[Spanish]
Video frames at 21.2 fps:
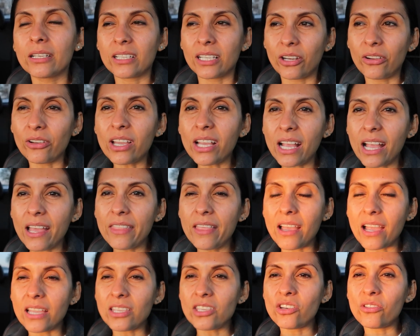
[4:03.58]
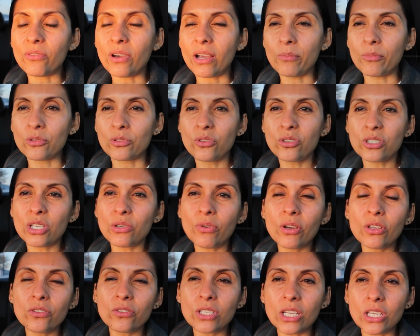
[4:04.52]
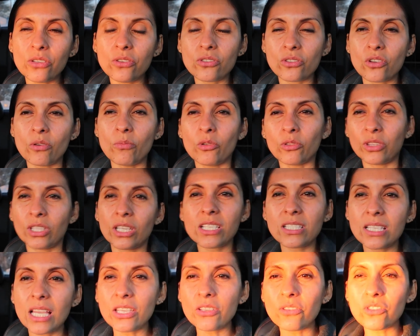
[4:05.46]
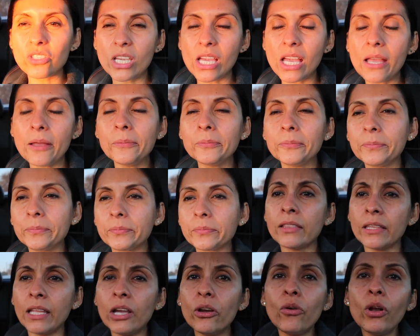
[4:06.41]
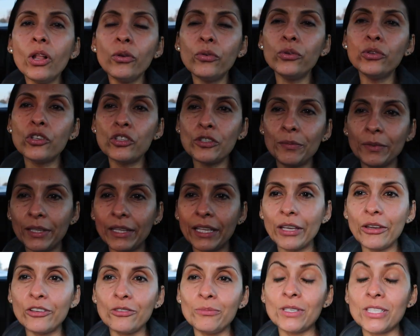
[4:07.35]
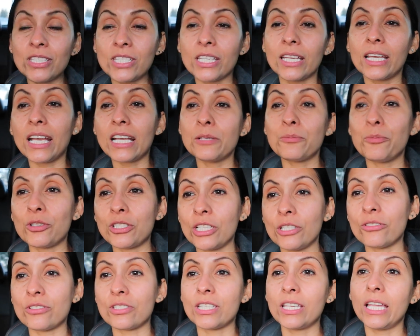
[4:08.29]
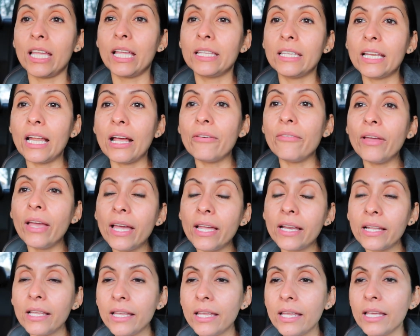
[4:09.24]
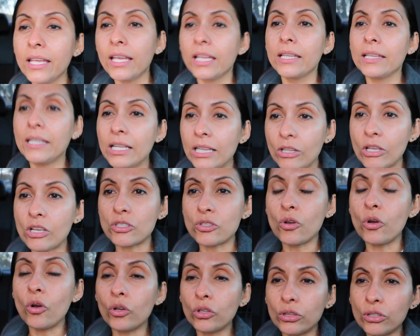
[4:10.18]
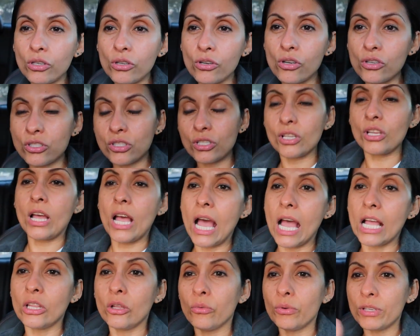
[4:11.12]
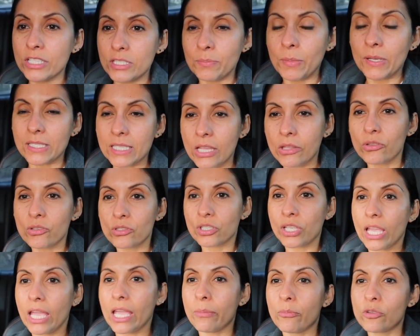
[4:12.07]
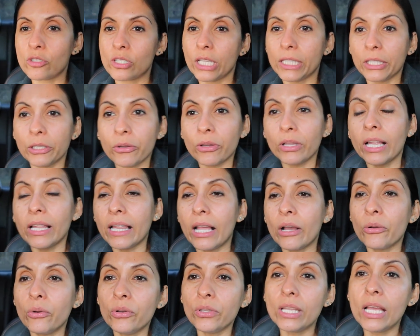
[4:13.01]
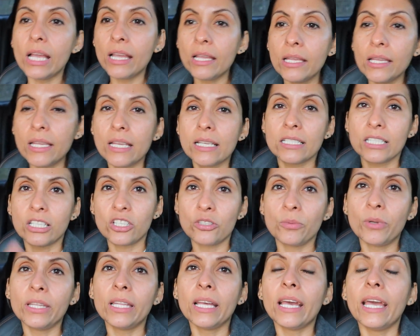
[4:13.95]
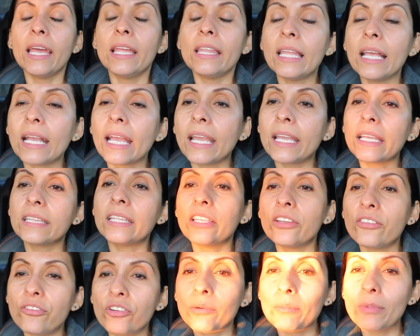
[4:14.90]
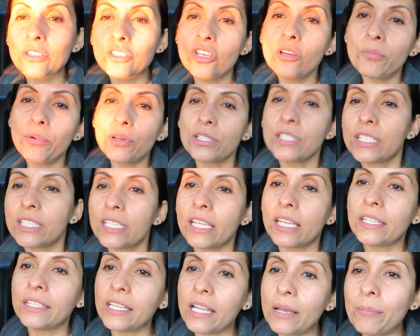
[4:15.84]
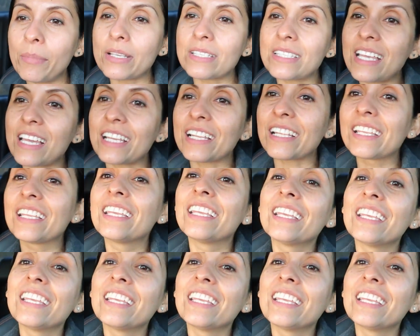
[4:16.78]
Creo que cada año vamos, no sé cuántos años, como tres años ya. Tengo algunos videos, mis chicas, por si los quieren ir a ver los otros Halloweens pasados que hemos tenido en la laguna. Se los voy a dejar en la cajita de información por si quieren ir a pasar